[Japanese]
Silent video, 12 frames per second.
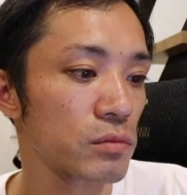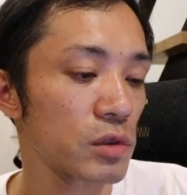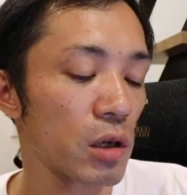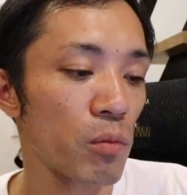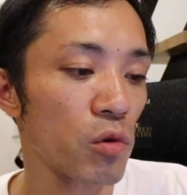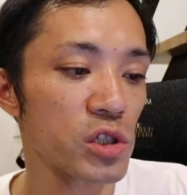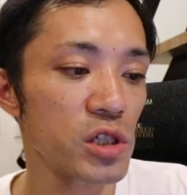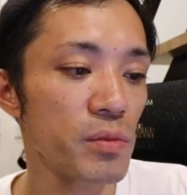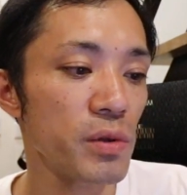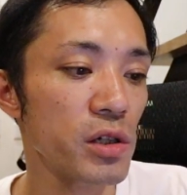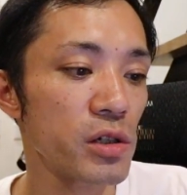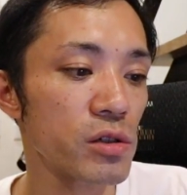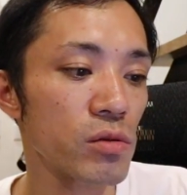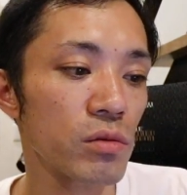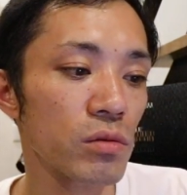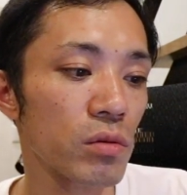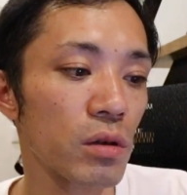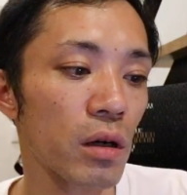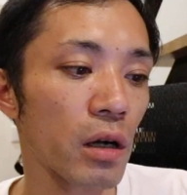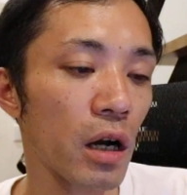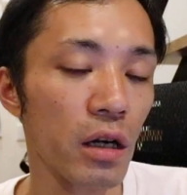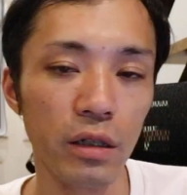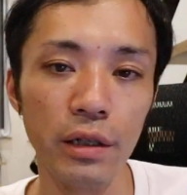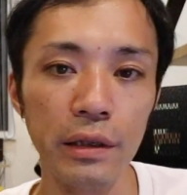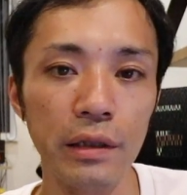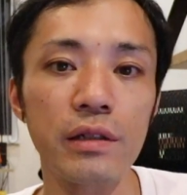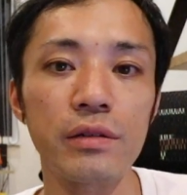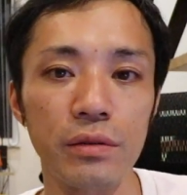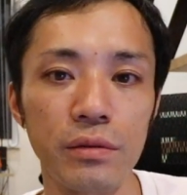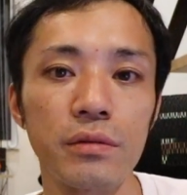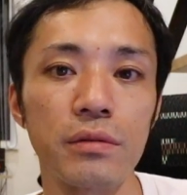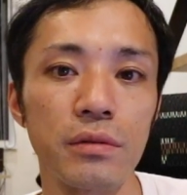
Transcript: だモチベーションとか関係ないですよ